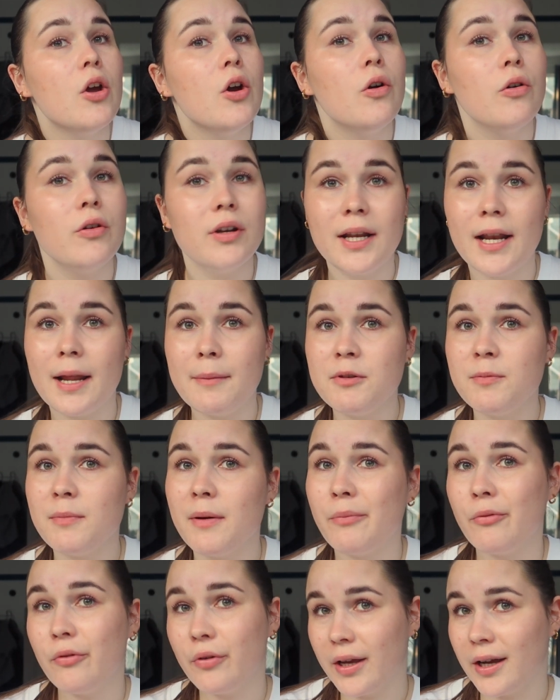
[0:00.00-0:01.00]
Und dann habe ich
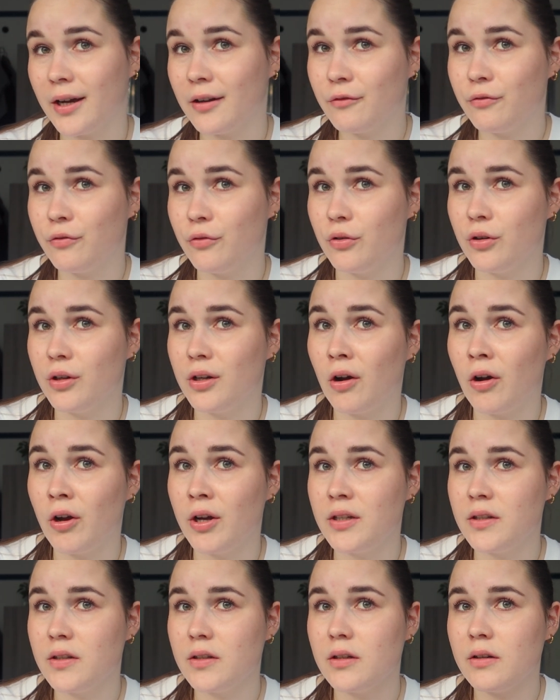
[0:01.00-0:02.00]
mein Projekt für
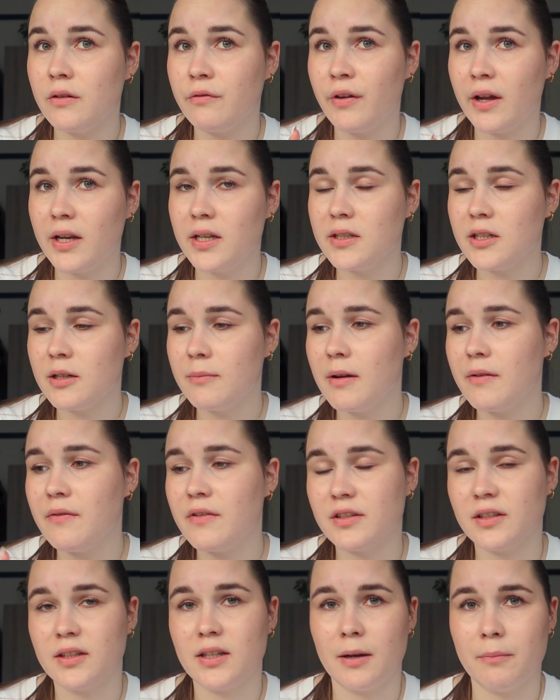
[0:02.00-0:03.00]
heute fertig gemacht,
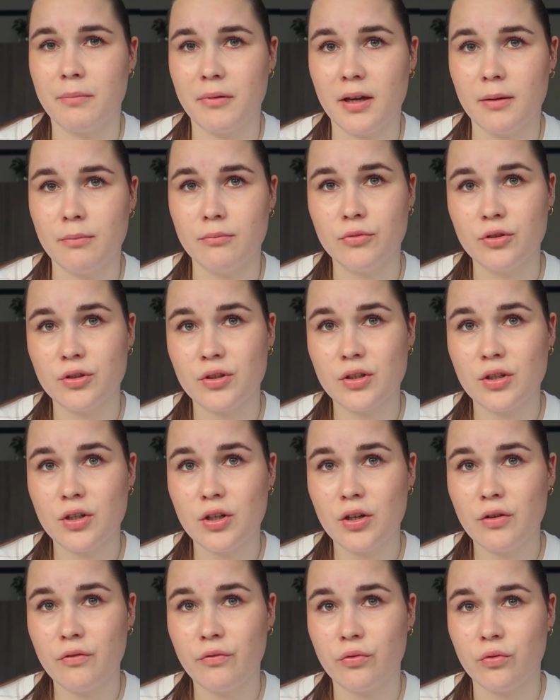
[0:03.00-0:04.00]
was ich abgeben
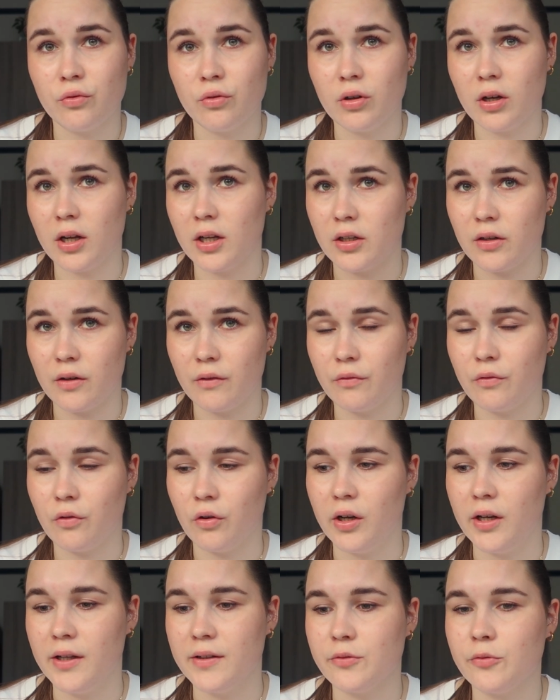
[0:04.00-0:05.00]
musste für halt die
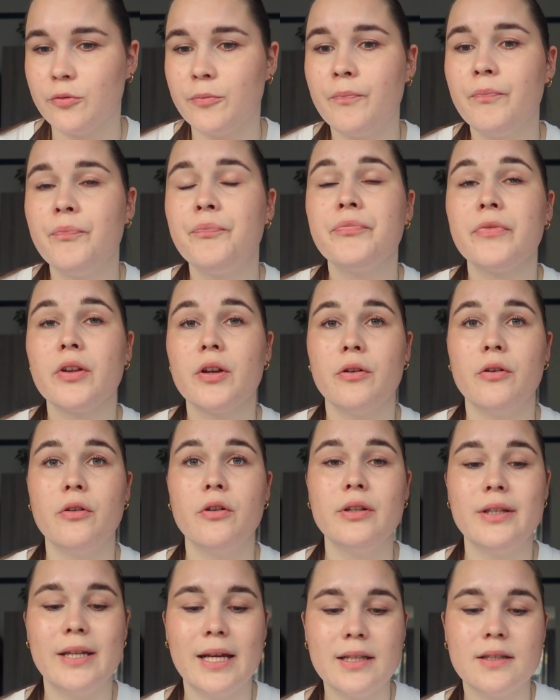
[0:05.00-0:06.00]
Vorlesung.
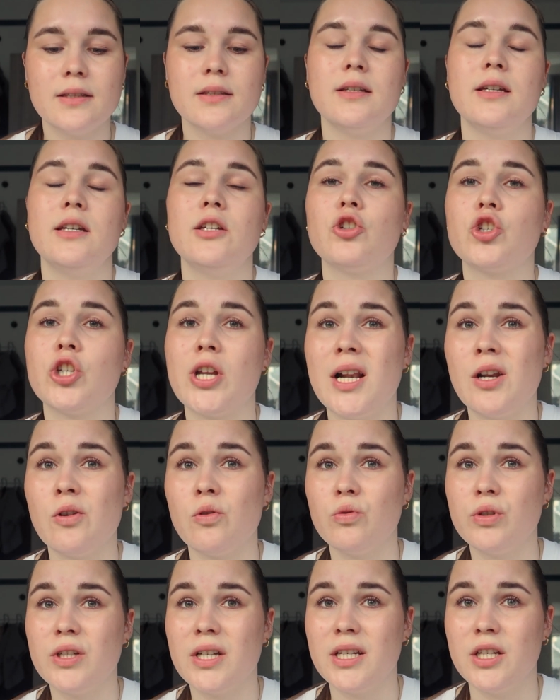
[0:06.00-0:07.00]
Und jetzt gehe ich schnell
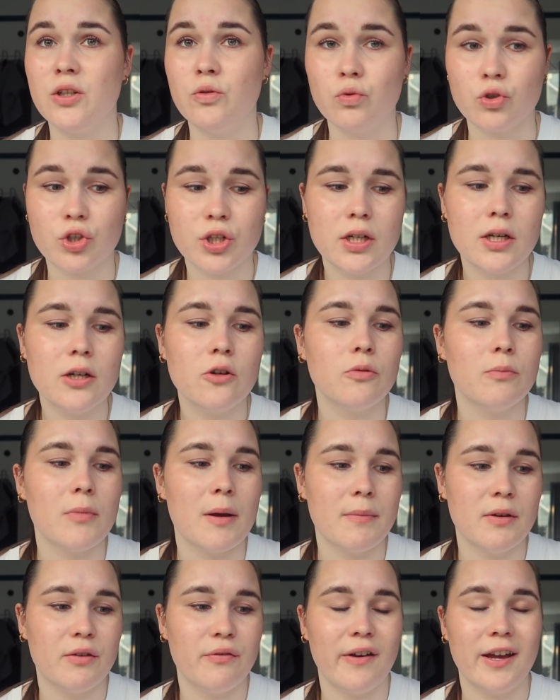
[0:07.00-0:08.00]
noch unter die Dusche und
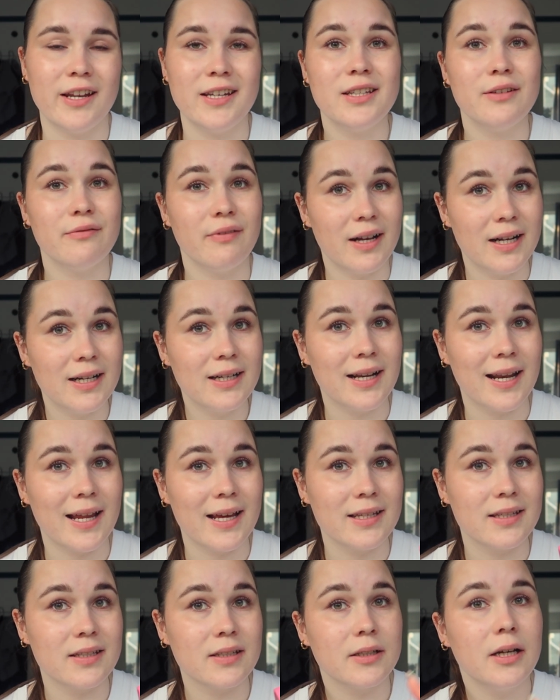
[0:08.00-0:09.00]
mache mich fertig, weil
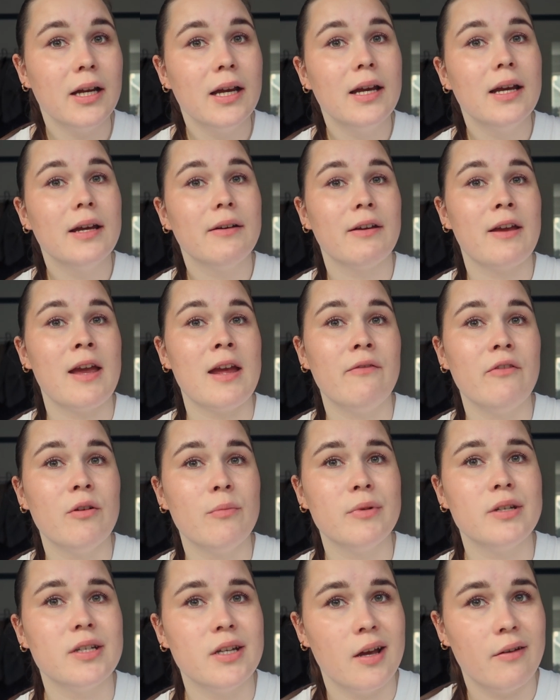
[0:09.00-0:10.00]
gleich gehen wir
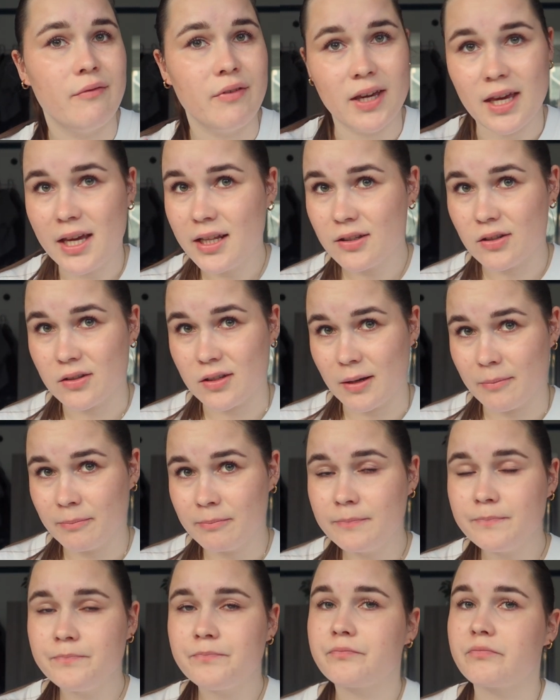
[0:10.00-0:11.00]
mit der WG
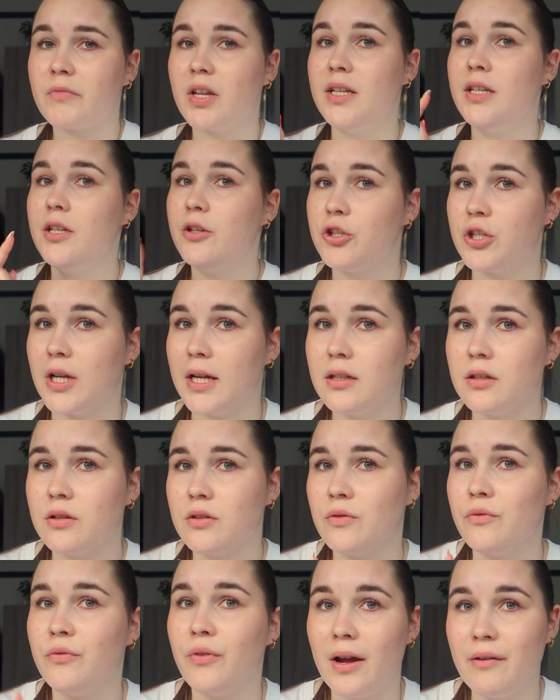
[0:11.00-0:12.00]
zusammen in die Stadt
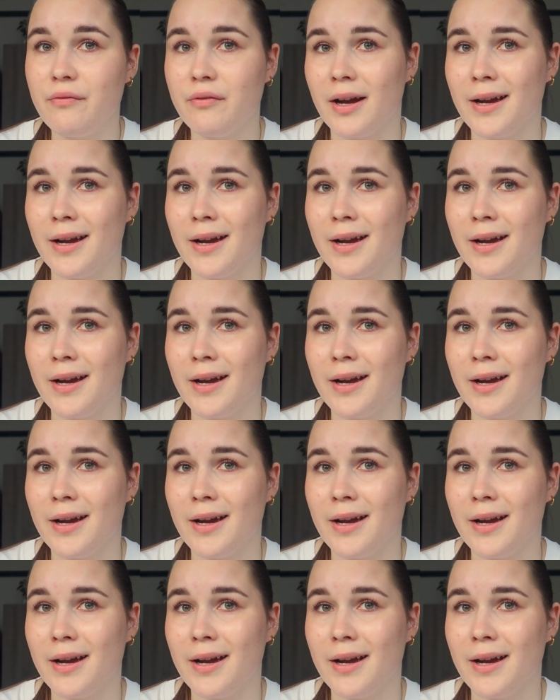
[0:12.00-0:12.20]
zu Five